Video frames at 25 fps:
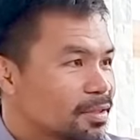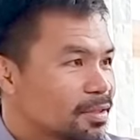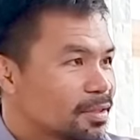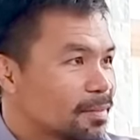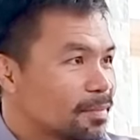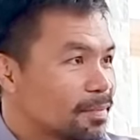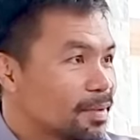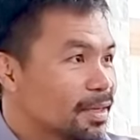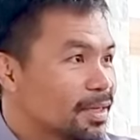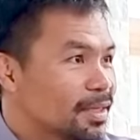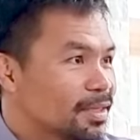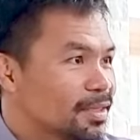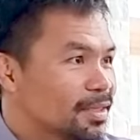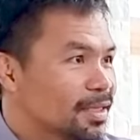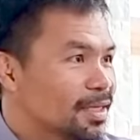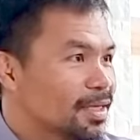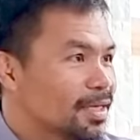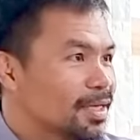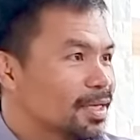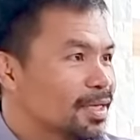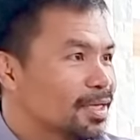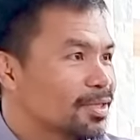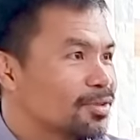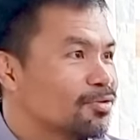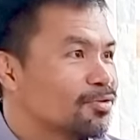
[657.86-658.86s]
ability
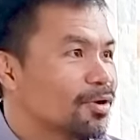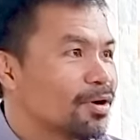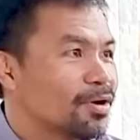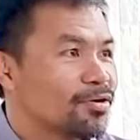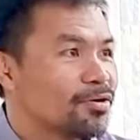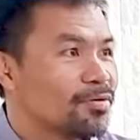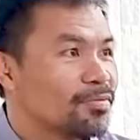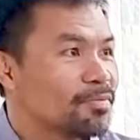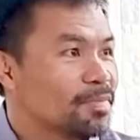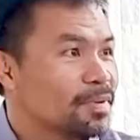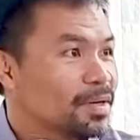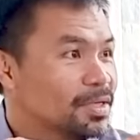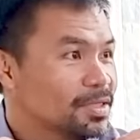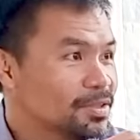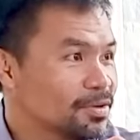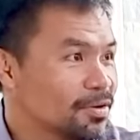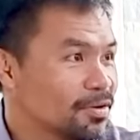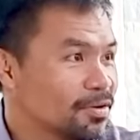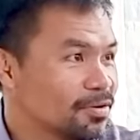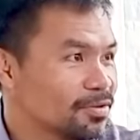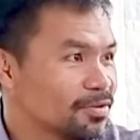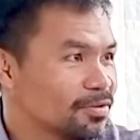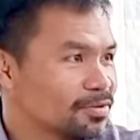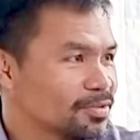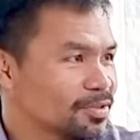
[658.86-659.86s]
to accomplish all
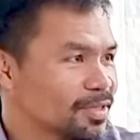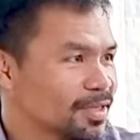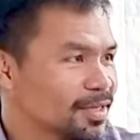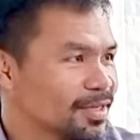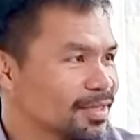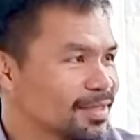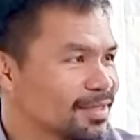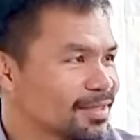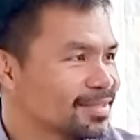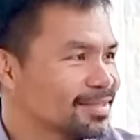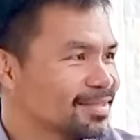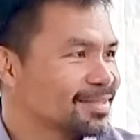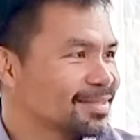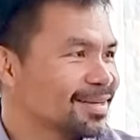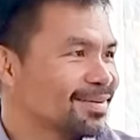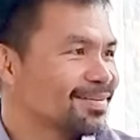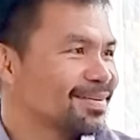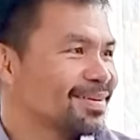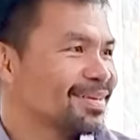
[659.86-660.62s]
those things. Yeah. Sabi